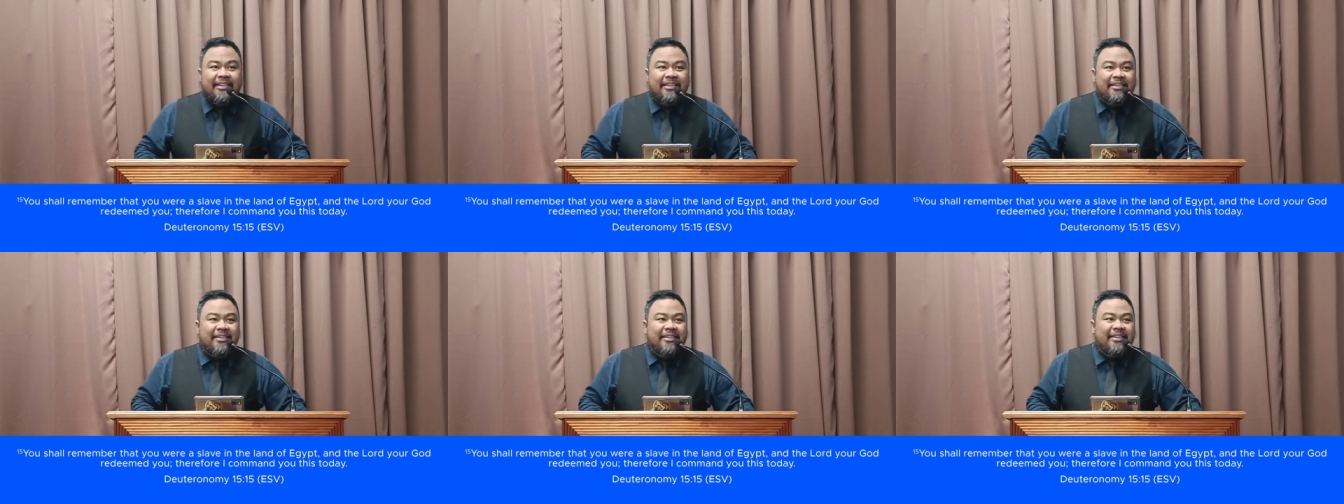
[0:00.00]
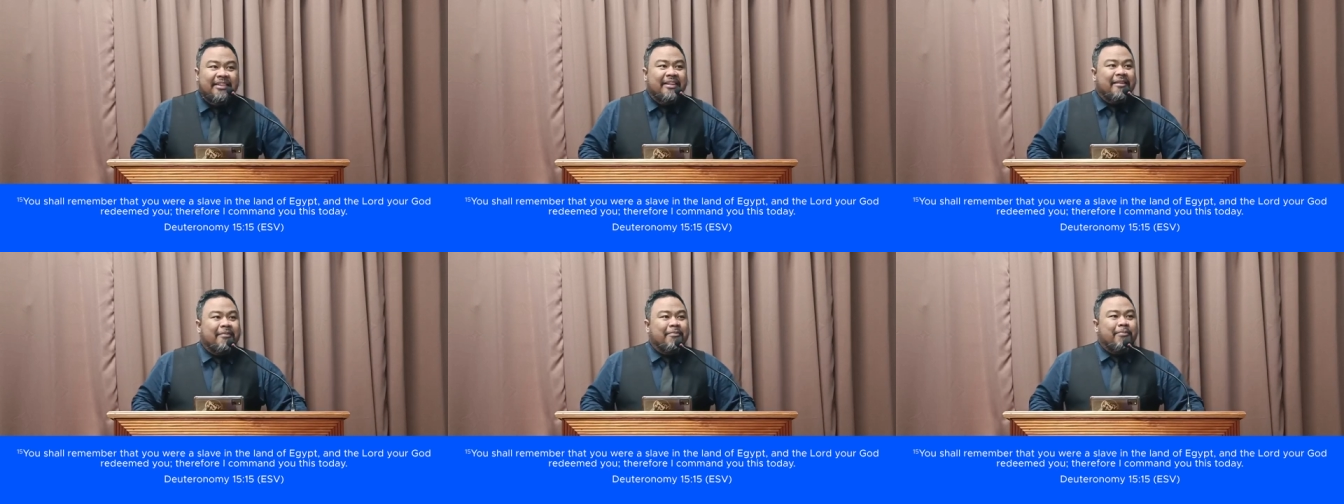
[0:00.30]

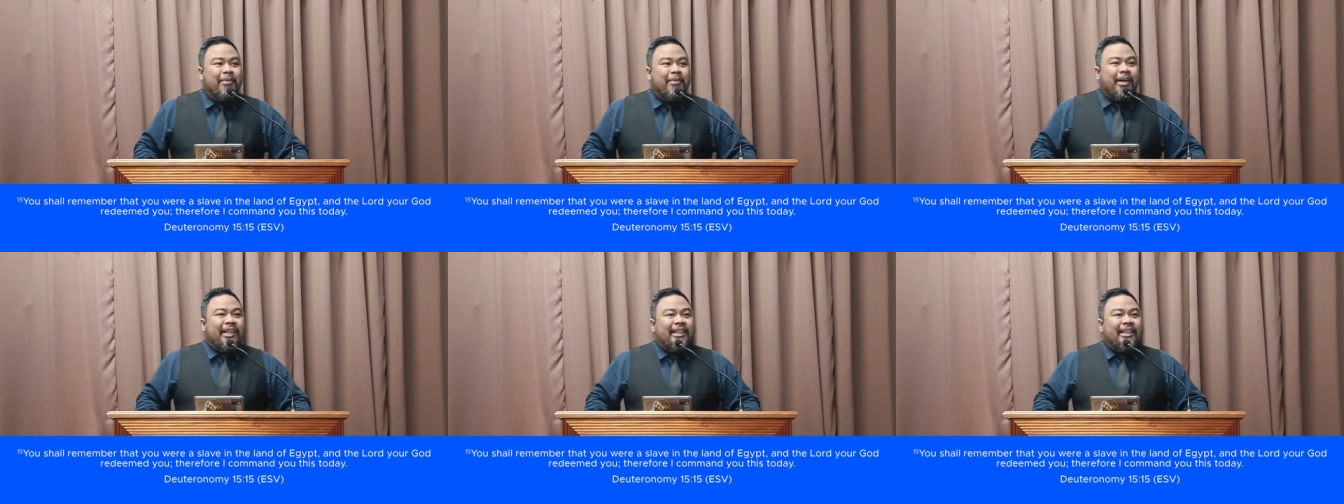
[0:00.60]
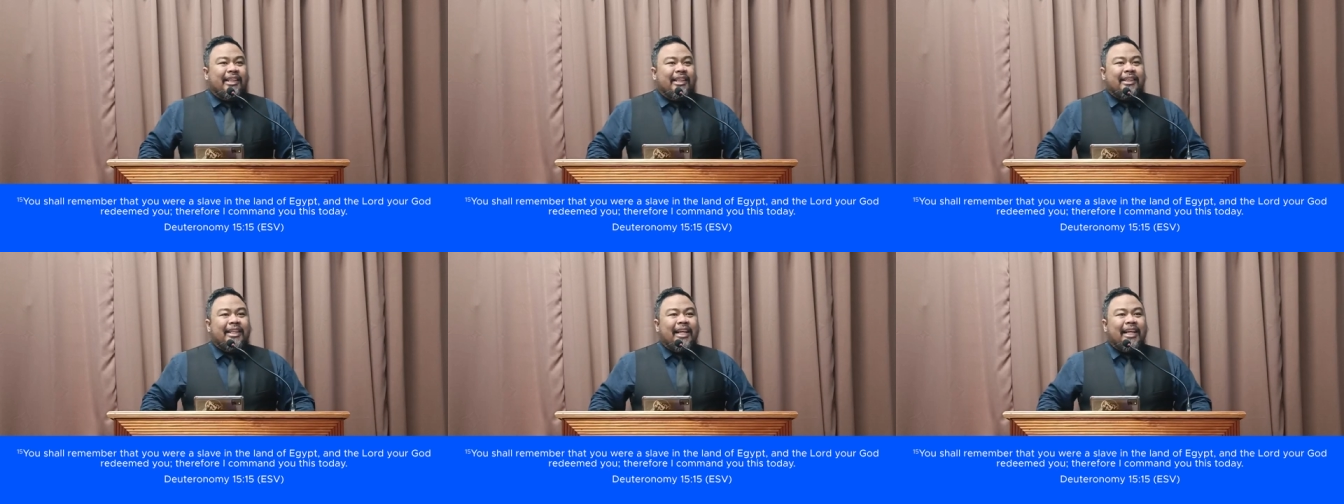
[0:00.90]
maintindihan
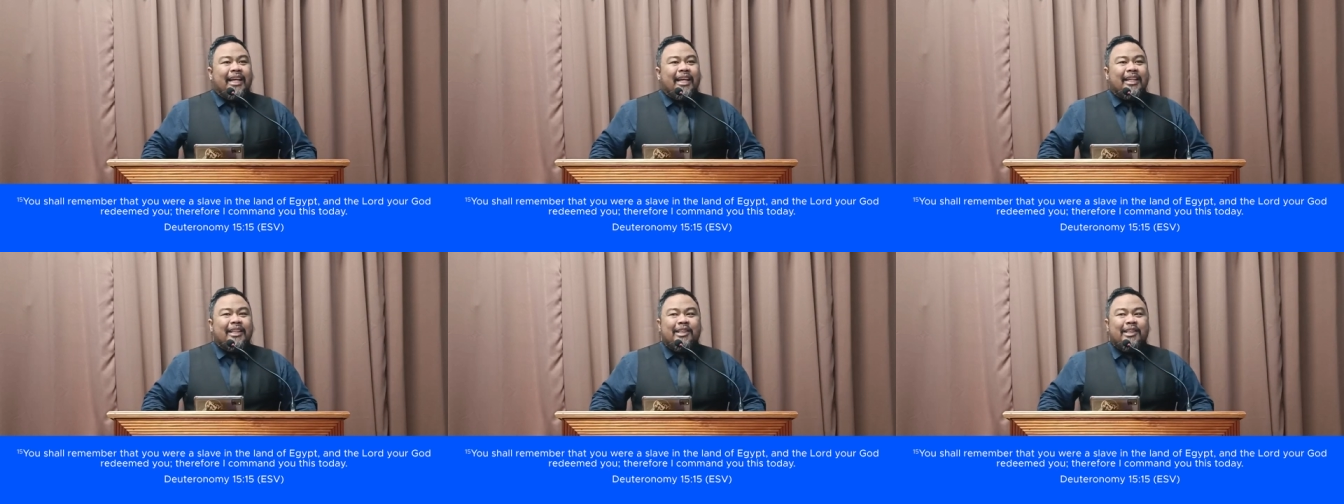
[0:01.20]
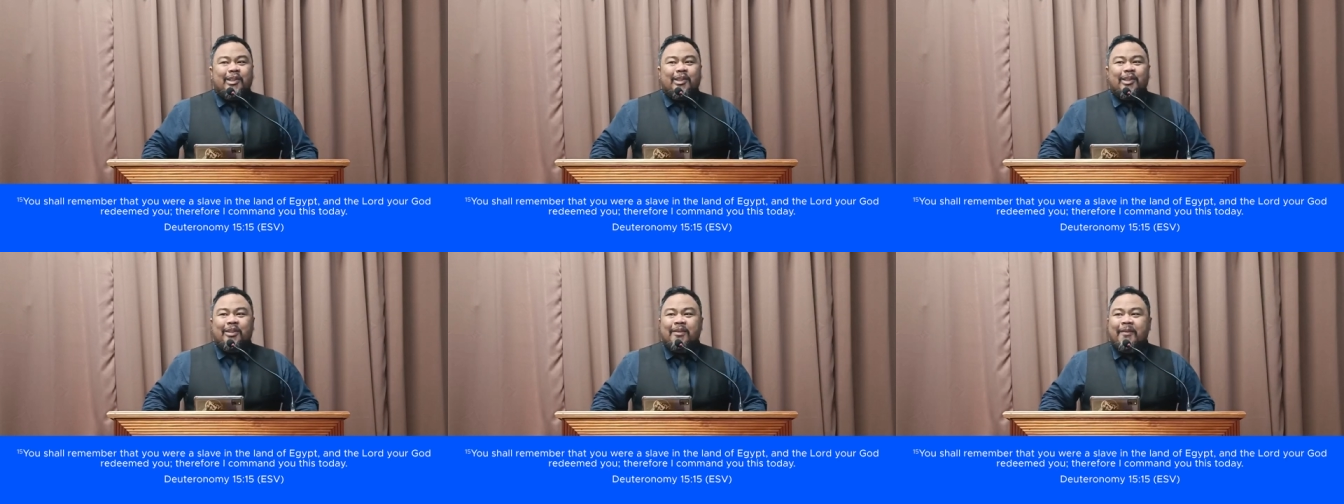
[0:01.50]
nyo
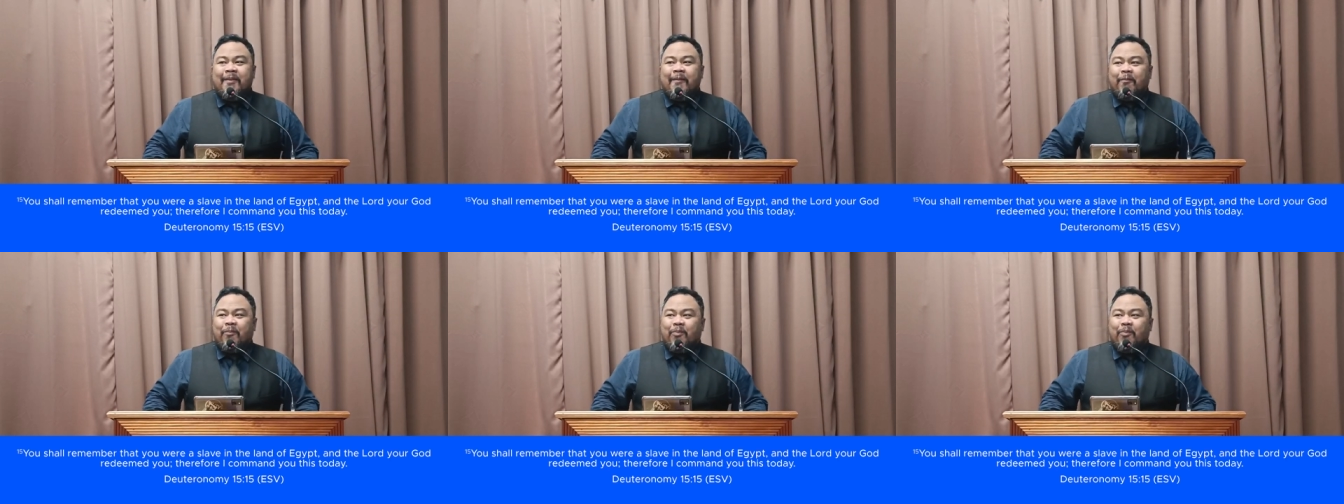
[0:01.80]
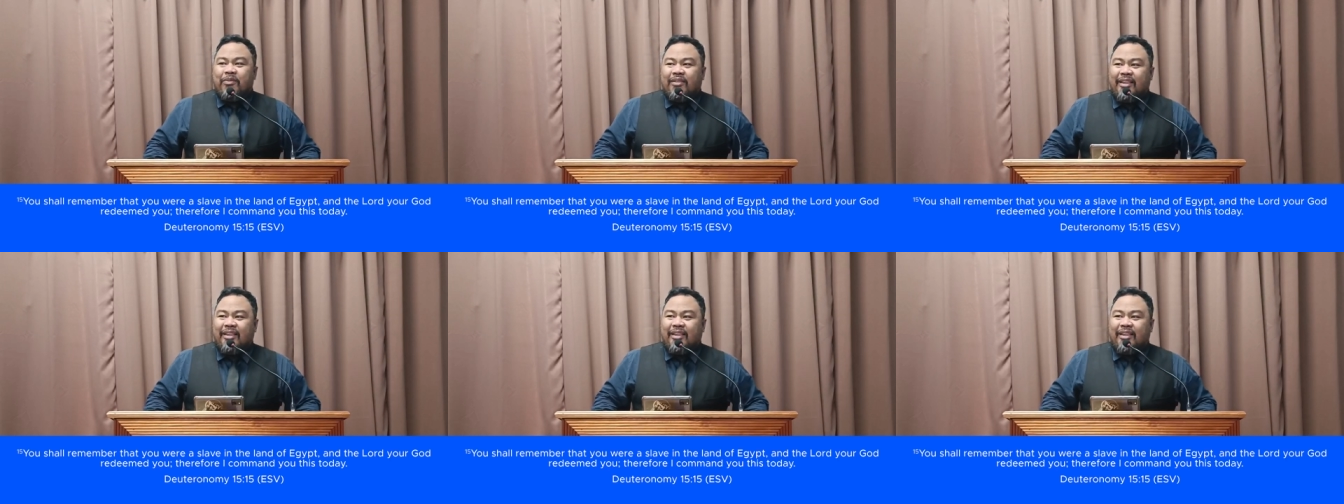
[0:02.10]
na si